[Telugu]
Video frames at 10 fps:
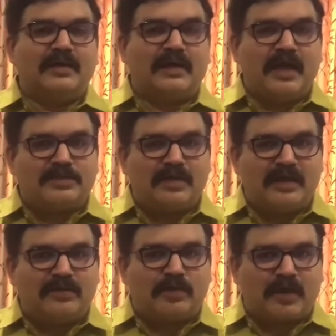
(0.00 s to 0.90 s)

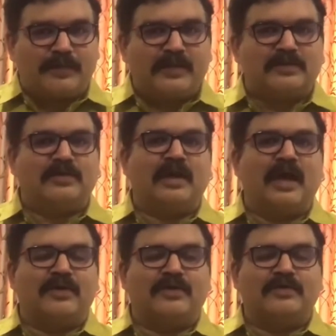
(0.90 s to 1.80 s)
కేసులని తొక్కి పెడుతూ
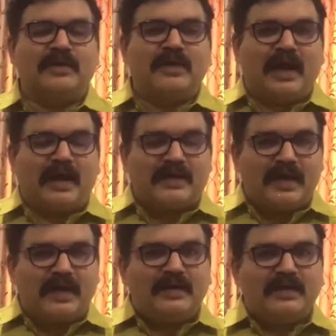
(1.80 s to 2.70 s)
ఉన్నారు
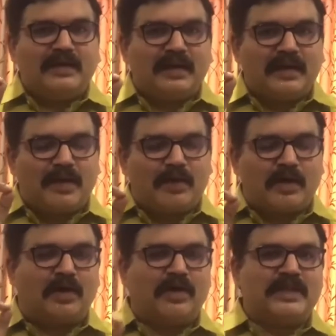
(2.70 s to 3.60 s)
అంటే నిన్న
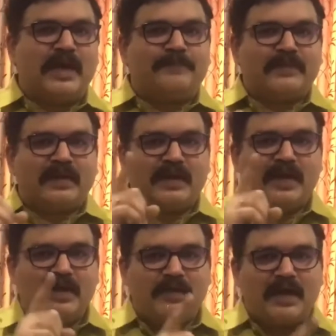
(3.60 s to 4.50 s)
ఒక్కరోజే
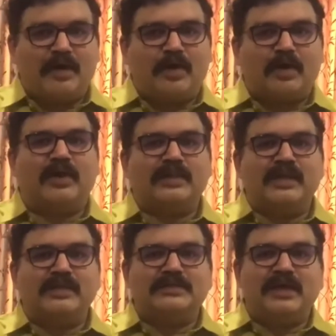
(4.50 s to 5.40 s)
రెండు వేల ఒక వంద
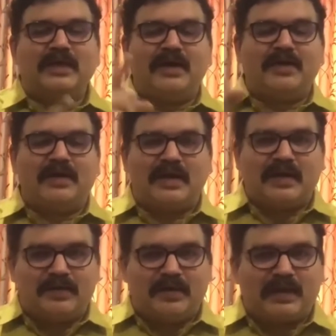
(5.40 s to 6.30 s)
నుంచి రెండు వేల
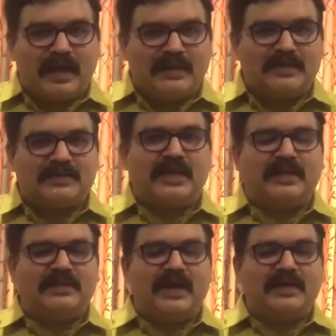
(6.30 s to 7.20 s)
రెండు వందల ఐదుకి
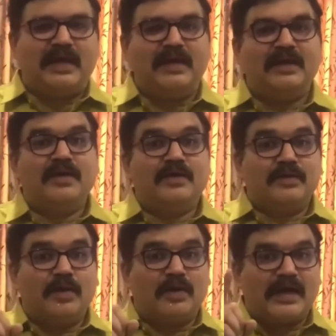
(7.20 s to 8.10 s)
చేరింది అంటే
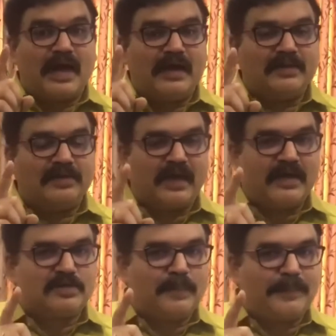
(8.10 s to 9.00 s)
నూట ఐదు
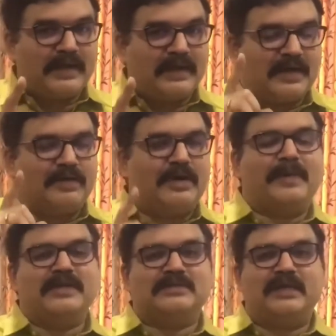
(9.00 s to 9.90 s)
కేసులు పెరిగినటువంటి
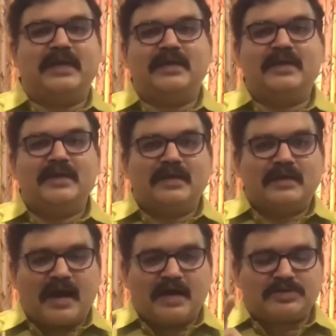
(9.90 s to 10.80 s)
పరిస్థితి
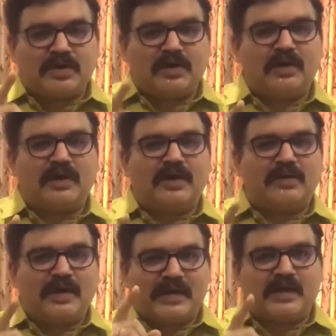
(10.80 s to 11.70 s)
రాష్ట్రంలో
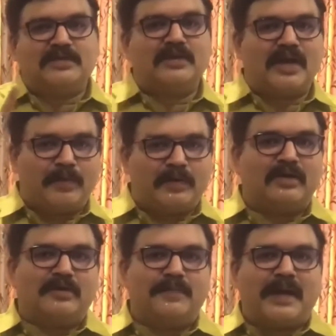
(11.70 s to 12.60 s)
కరోనా కేసులు
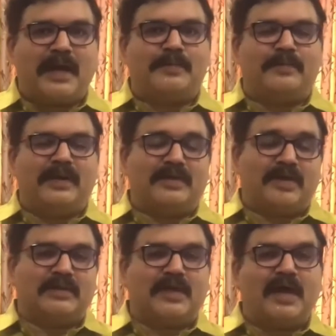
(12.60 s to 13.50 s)
నమోదవటం ప్రారంభమైన
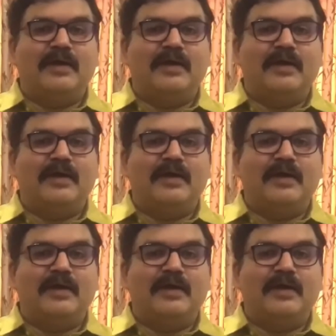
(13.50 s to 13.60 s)
తర్వాత